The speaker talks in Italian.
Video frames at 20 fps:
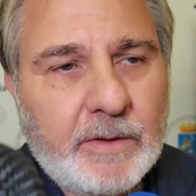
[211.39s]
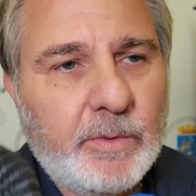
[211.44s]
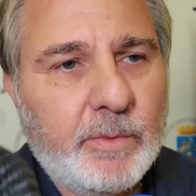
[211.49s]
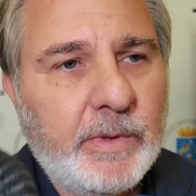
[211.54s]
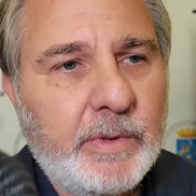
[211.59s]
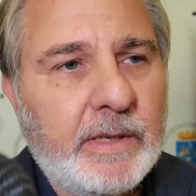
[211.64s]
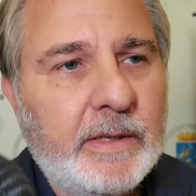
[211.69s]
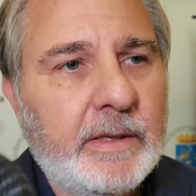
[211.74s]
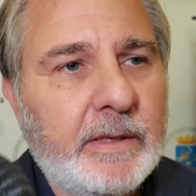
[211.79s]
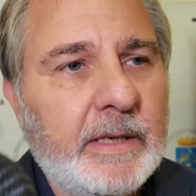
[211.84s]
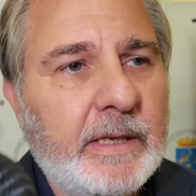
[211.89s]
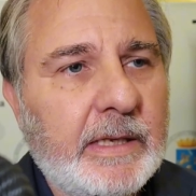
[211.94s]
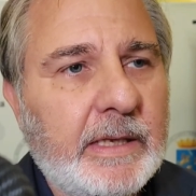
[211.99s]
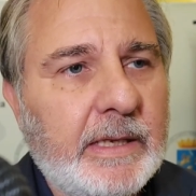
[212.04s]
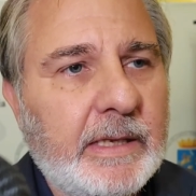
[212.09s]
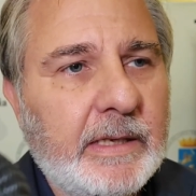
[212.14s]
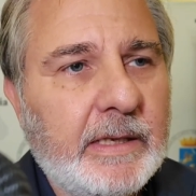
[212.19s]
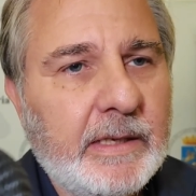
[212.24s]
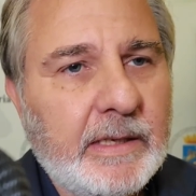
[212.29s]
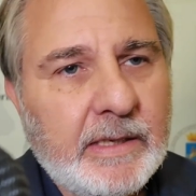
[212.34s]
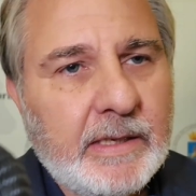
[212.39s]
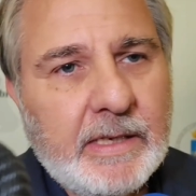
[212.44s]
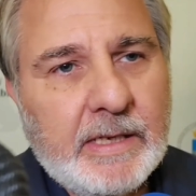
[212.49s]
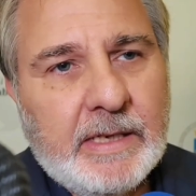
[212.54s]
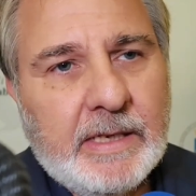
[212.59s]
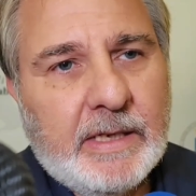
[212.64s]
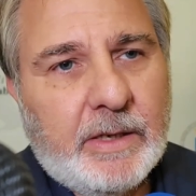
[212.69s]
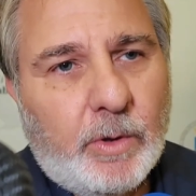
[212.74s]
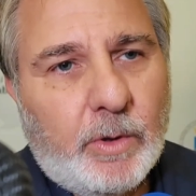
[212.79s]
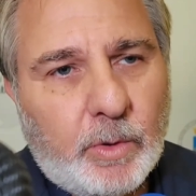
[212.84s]
quindi eh,
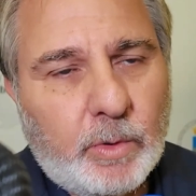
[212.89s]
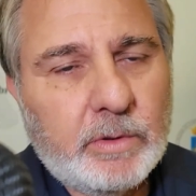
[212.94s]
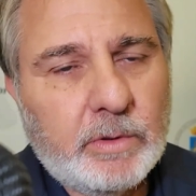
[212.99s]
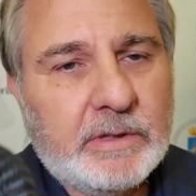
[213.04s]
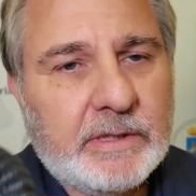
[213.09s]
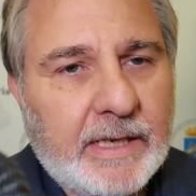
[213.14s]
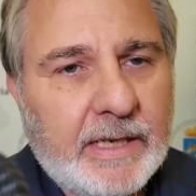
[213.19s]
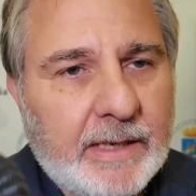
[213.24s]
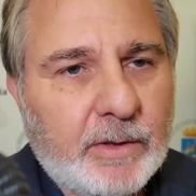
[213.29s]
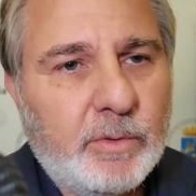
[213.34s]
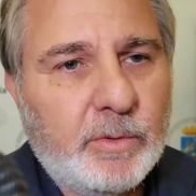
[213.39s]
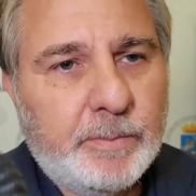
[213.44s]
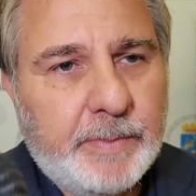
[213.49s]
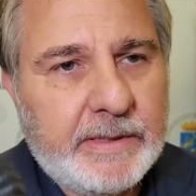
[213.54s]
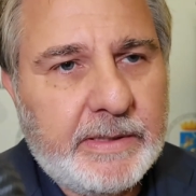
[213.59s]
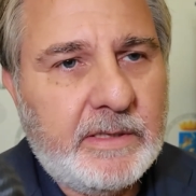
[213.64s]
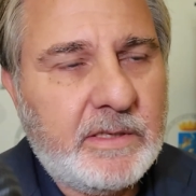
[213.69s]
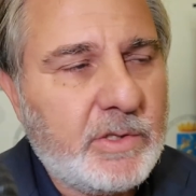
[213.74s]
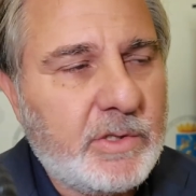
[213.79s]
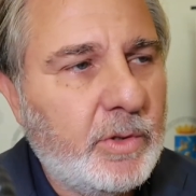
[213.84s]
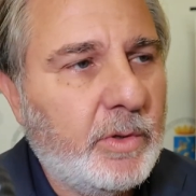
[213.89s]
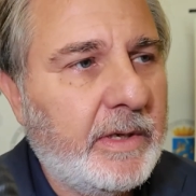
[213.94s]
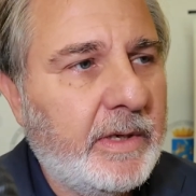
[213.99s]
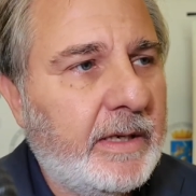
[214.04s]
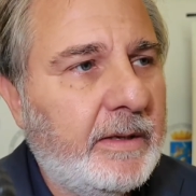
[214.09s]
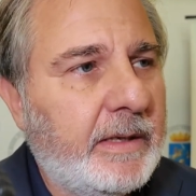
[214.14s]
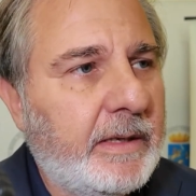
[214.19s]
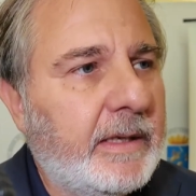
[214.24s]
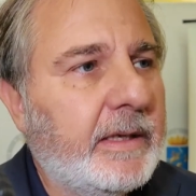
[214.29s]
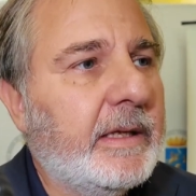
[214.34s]
oltre alla
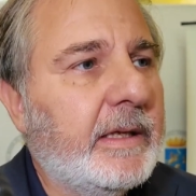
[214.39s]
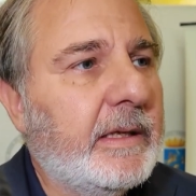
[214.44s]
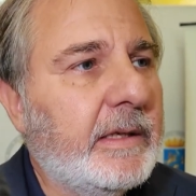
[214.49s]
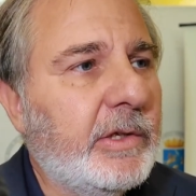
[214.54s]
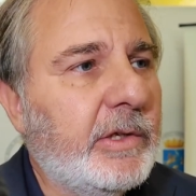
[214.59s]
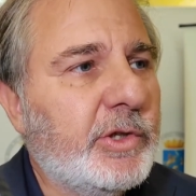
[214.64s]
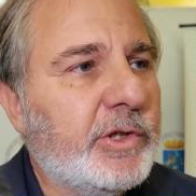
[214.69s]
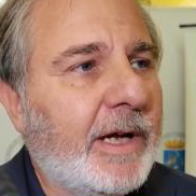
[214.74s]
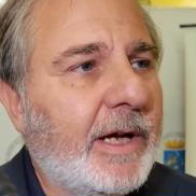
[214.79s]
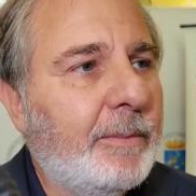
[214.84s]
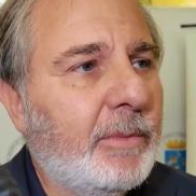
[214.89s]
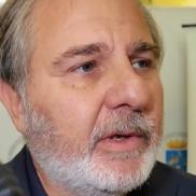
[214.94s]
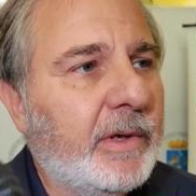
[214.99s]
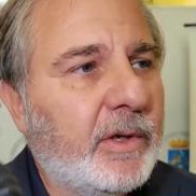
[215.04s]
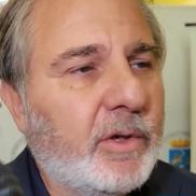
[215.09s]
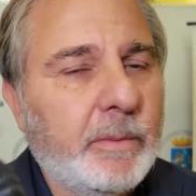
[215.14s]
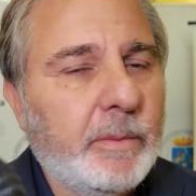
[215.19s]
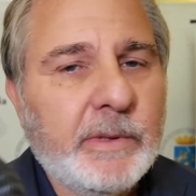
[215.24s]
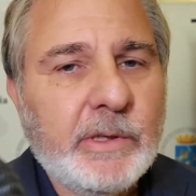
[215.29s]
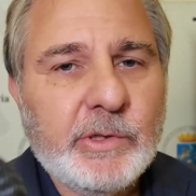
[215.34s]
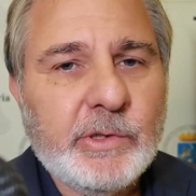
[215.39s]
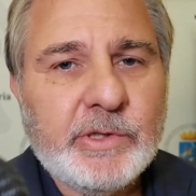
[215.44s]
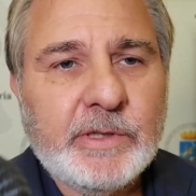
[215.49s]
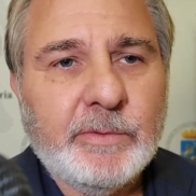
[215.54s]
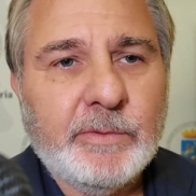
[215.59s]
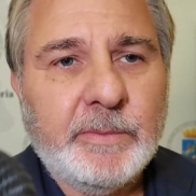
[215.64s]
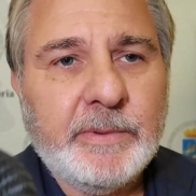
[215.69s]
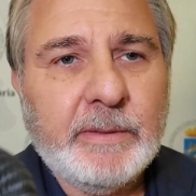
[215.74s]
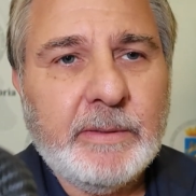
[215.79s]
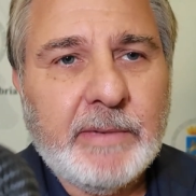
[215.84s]
competizione eh, diciamo che come
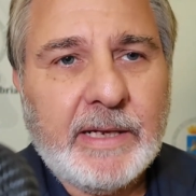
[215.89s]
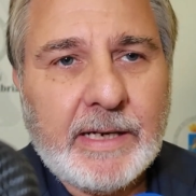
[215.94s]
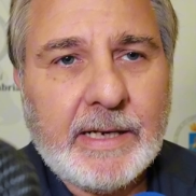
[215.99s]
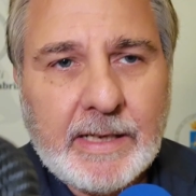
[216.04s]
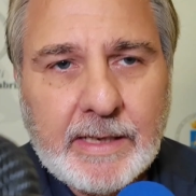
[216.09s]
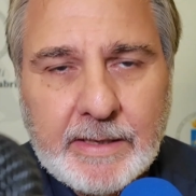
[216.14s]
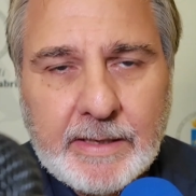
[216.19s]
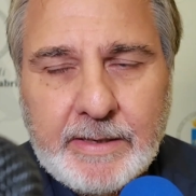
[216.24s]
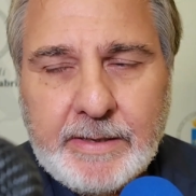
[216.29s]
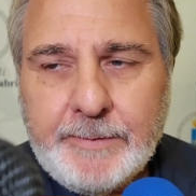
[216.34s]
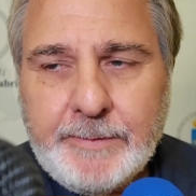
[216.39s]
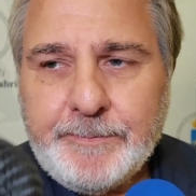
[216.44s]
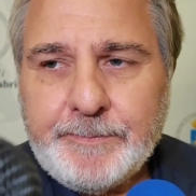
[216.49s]
dicevo prima era